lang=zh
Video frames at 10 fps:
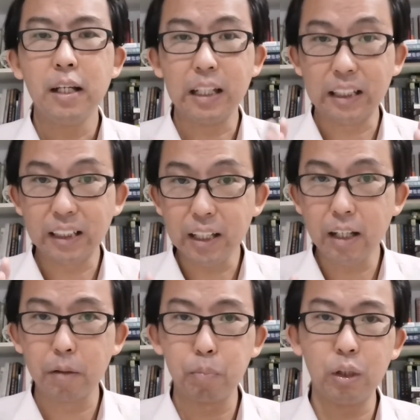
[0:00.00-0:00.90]
以色
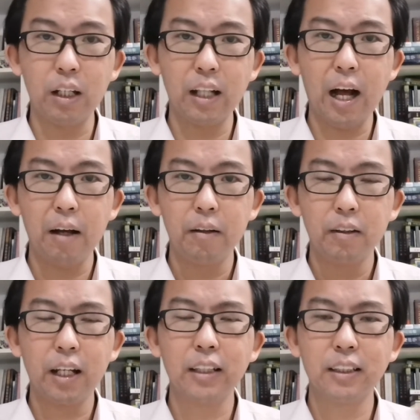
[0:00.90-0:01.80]
列人不听他，
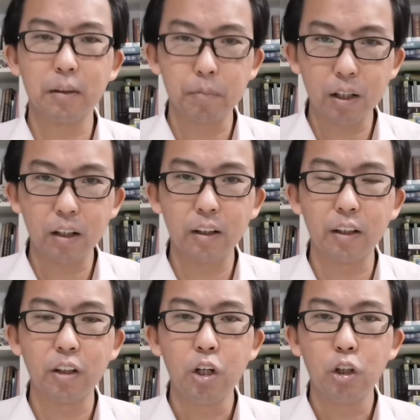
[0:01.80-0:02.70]
他怎么可
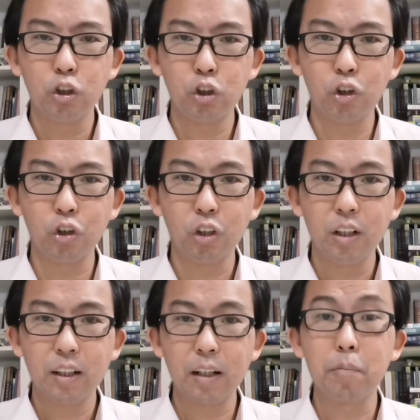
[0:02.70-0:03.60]
能去
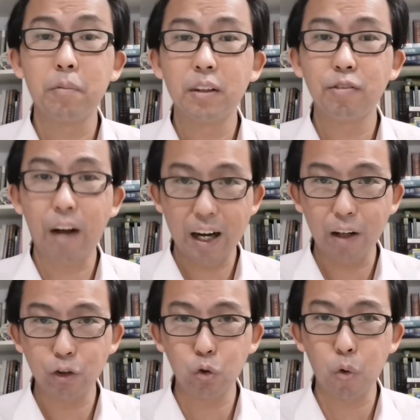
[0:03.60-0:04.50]
跟法
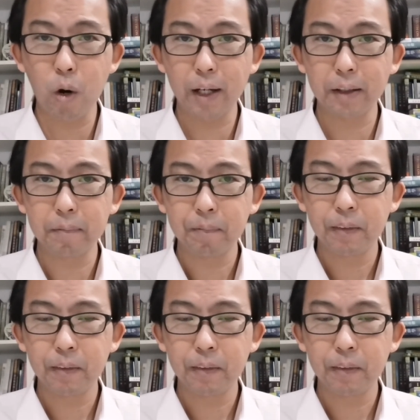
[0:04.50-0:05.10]
老说话呢？